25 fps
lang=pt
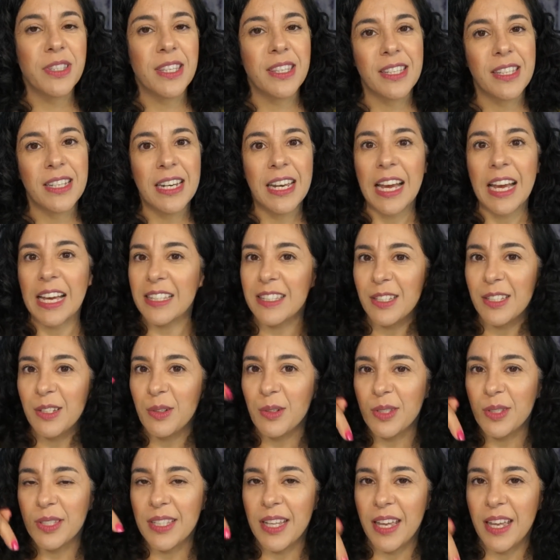vocês clicassem
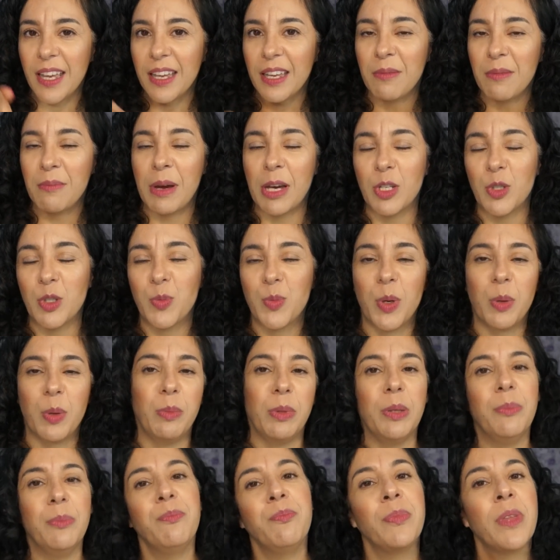gostei aqui embaixo para
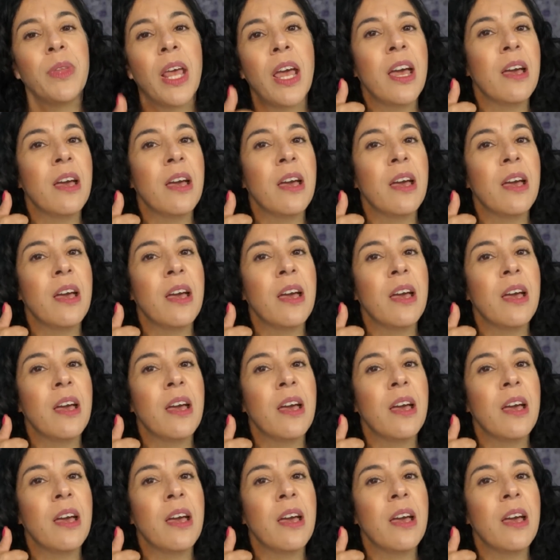mim